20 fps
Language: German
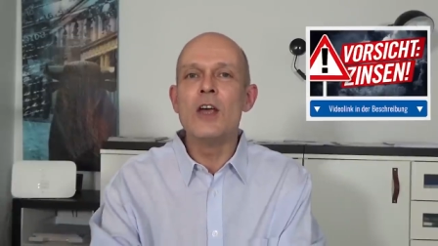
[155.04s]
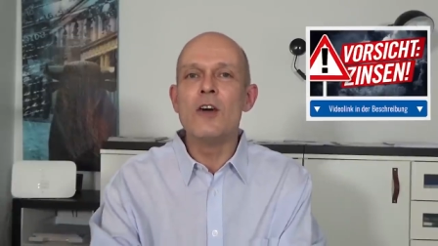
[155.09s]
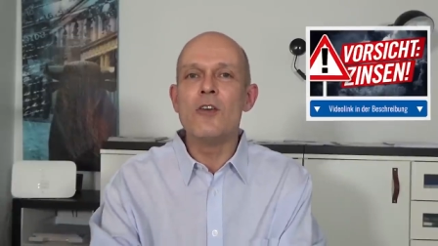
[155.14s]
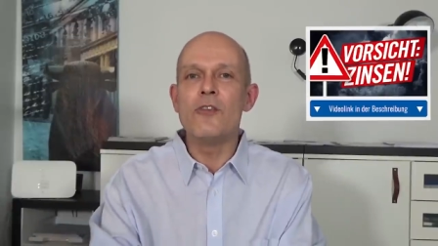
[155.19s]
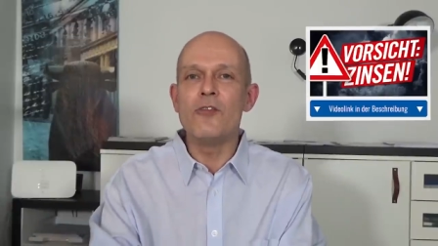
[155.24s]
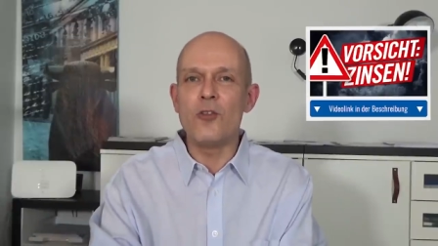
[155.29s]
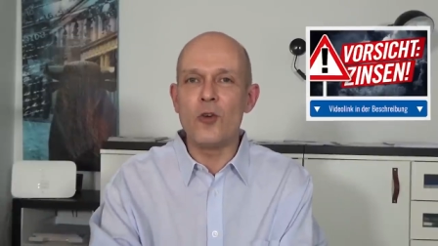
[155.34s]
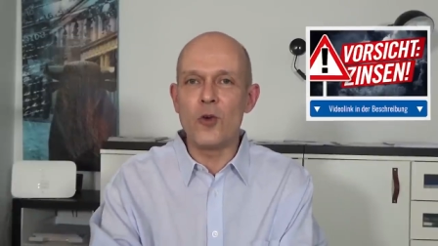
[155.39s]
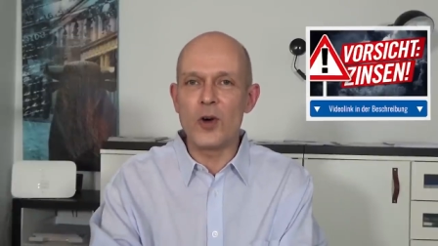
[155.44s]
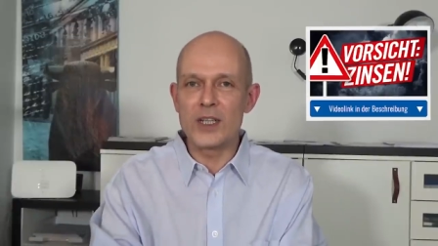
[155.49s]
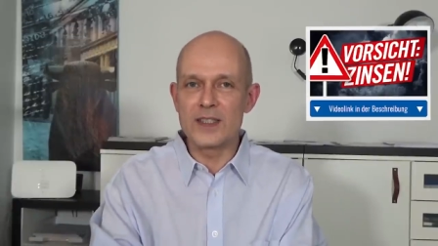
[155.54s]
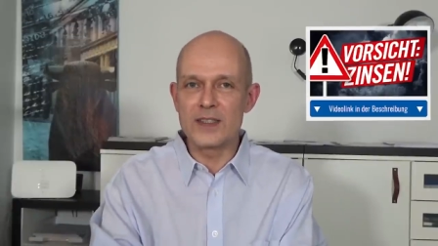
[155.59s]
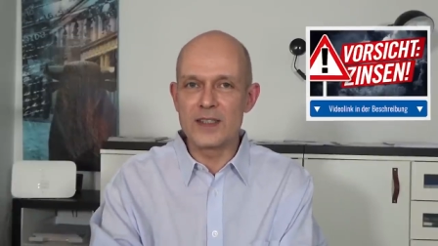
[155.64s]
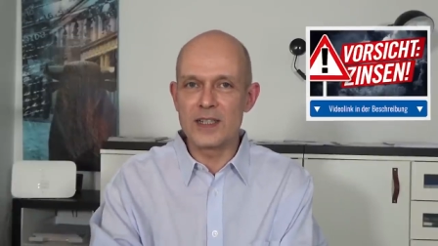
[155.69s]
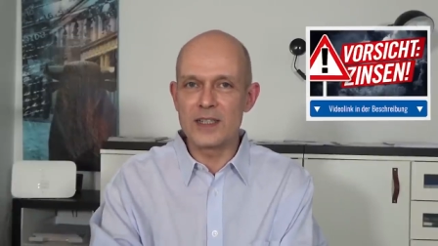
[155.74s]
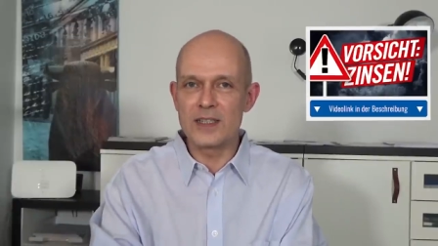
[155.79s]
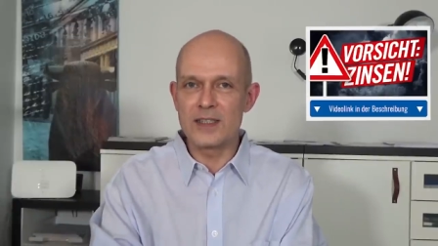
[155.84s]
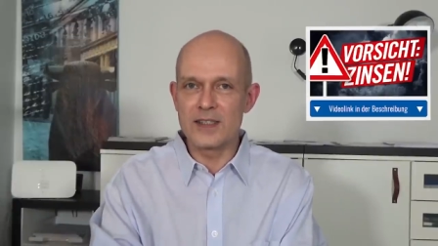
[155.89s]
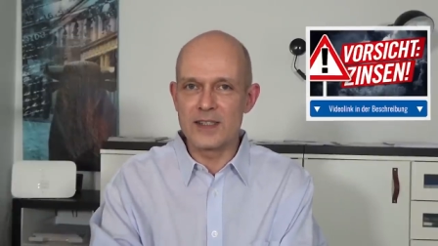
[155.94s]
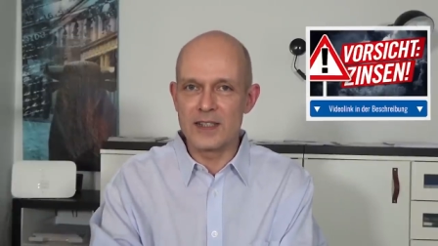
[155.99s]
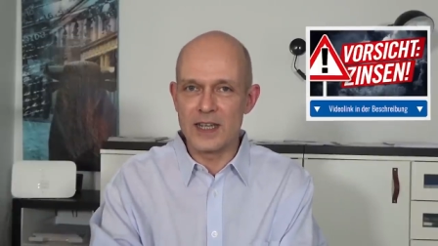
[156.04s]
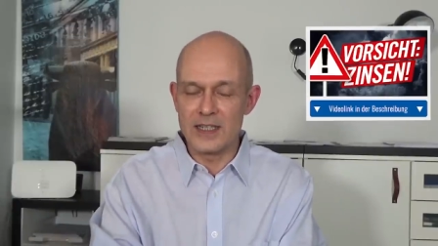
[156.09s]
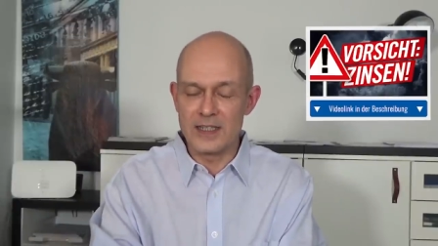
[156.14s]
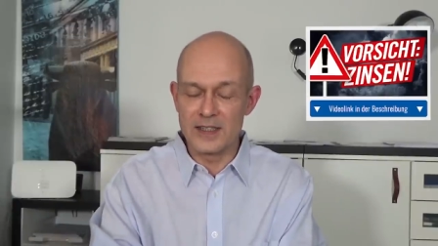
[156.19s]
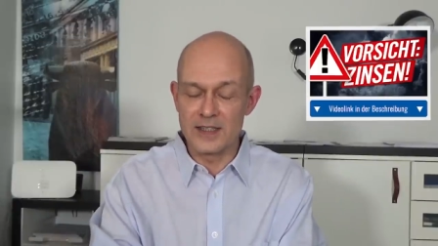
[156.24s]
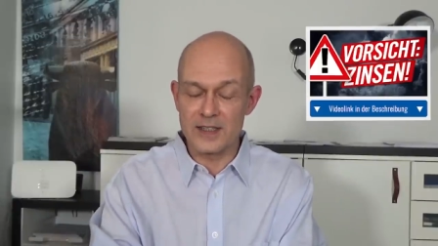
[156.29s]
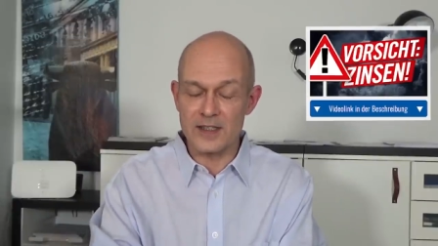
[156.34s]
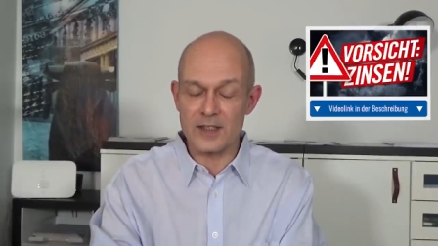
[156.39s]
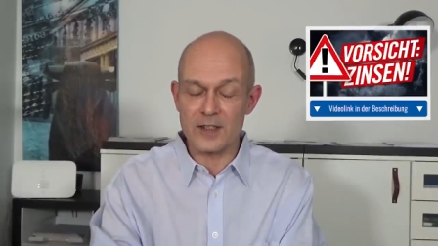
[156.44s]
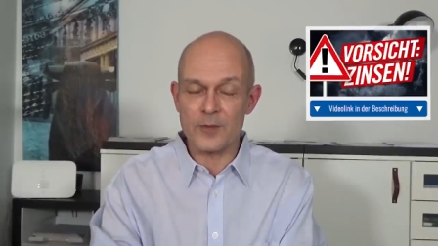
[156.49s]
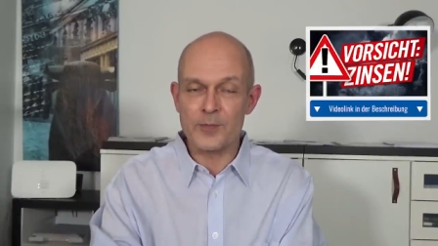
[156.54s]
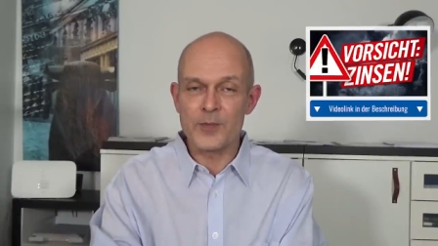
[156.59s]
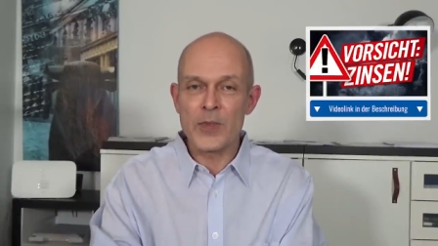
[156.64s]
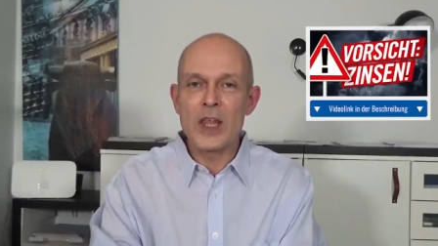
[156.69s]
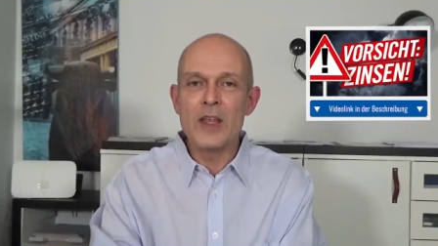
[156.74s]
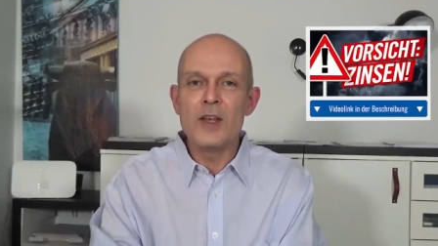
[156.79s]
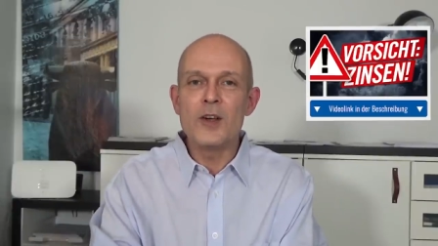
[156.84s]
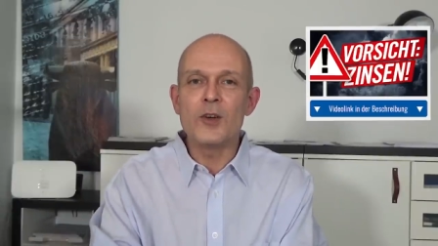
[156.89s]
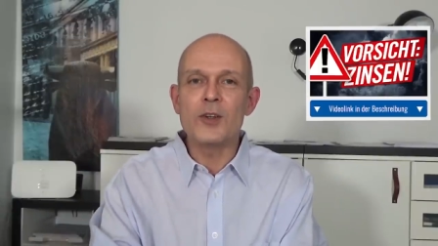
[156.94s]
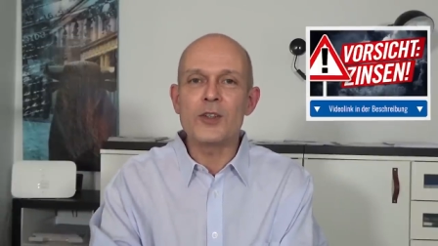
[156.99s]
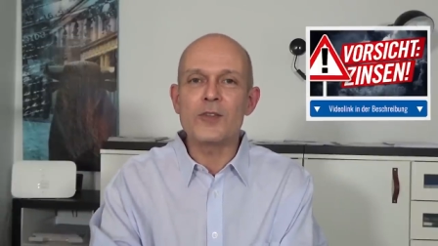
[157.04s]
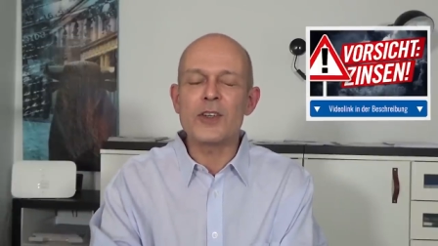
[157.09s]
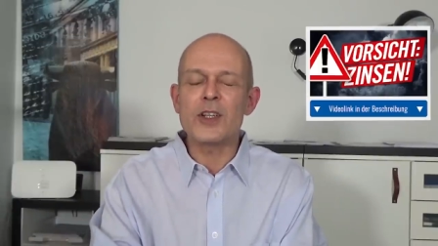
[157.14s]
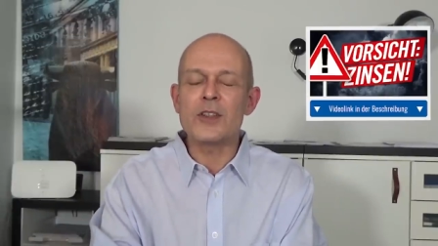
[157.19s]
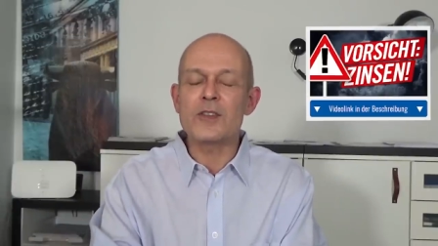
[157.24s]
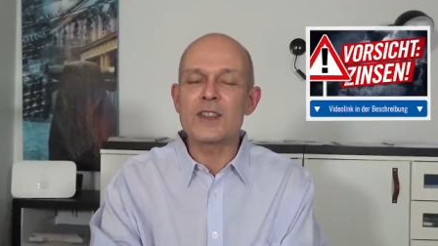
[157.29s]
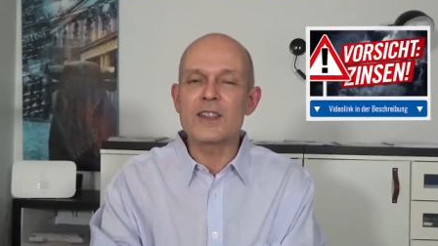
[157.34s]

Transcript: Vorsicht Zinsen. Und wenn